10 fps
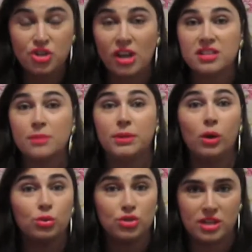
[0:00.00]
Já recebi
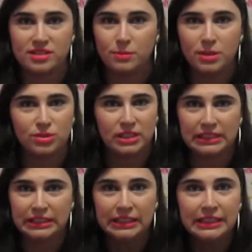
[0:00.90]
alguns recebidos
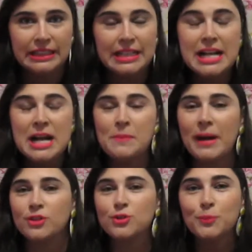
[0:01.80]
aqui.
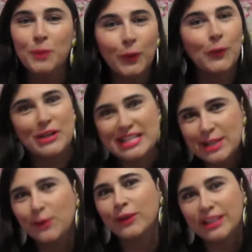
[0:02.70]
Mas no meu
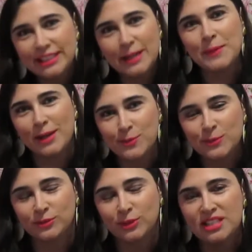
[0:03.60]
coração eu queria mesmo
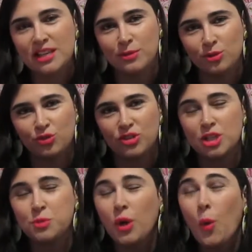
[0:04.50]
um recebido de
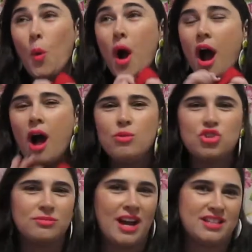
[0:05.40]
vocês, porque eu amo
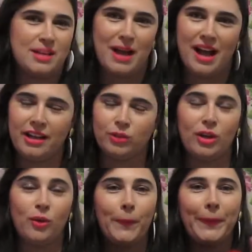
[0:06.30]
demais a marca, eu
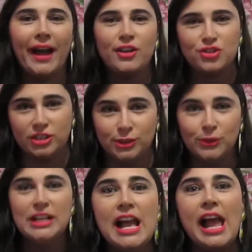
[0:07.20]
tenho paixão.
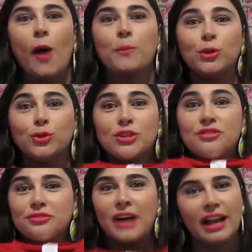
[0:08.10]
É um produto que
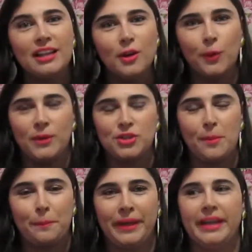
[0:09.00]
vale realmente a
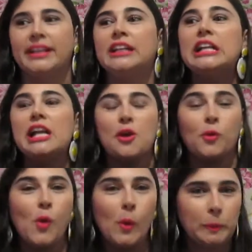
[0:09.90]
pena. Eu
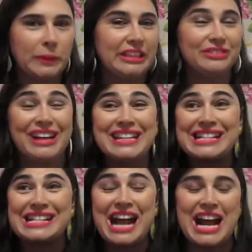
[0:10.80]
comprei, vale
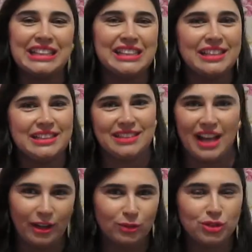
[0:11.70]
cada
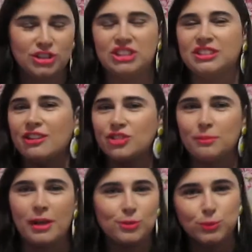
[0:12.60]
centavo, te deixa
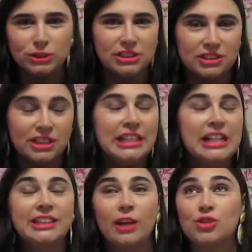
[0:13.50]
mais bonita,
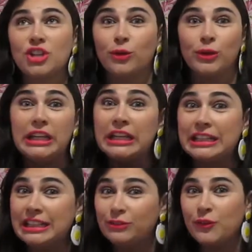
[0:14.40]
tem um cheiro
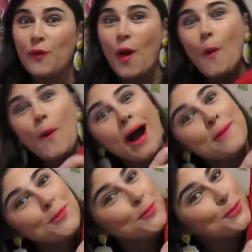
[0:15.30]
incrível. Eu
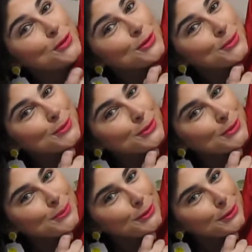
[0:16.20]
amo muito,
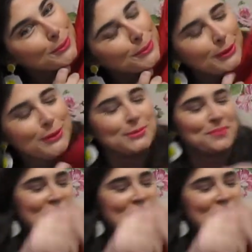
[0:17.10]
muito, muito, muito.